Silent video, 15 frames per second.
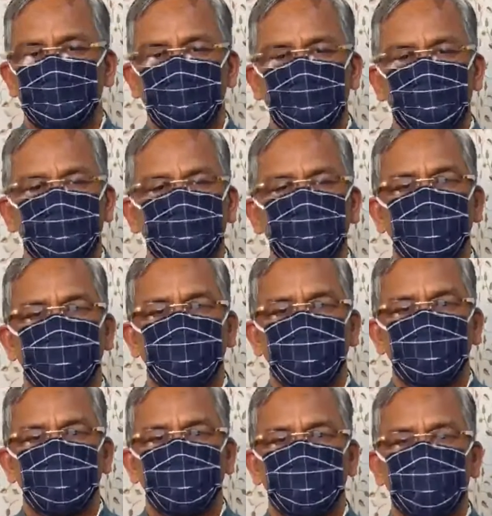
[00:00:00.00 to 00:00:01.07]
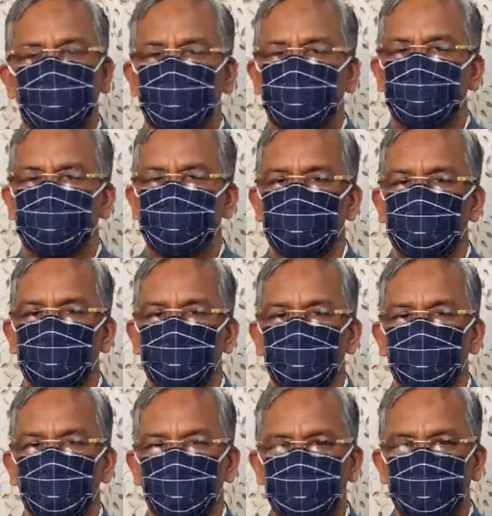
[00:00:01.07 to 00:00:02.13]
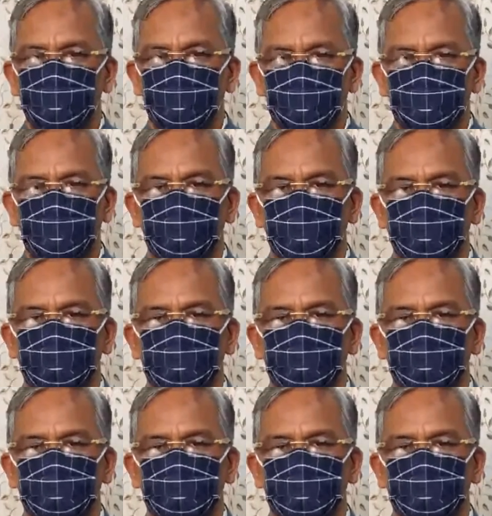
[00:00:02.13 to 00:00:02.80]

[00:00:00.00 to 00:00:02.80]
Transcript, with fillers: तक यह प्रतियोगिता के दो विषय होंगे